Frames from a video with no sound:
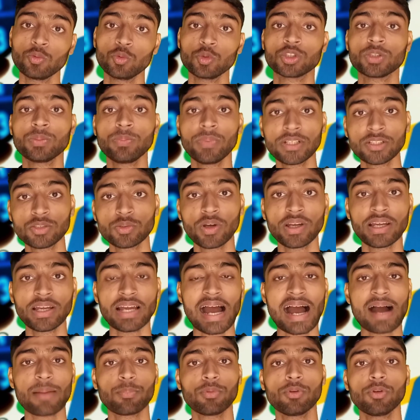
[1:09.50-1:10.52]
है उसमें जो है
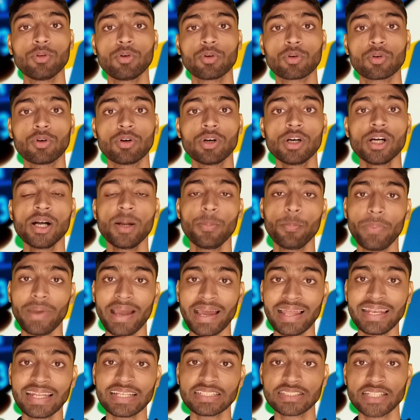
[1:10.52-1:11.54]
आप लोगों को
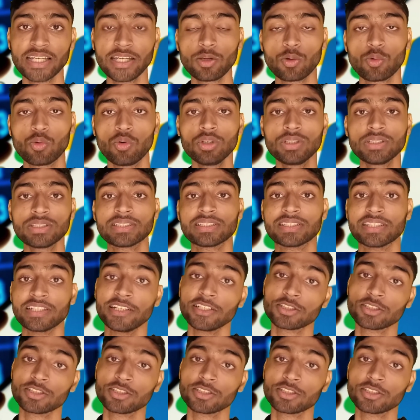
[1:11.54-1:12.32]
पहले से ही कुछ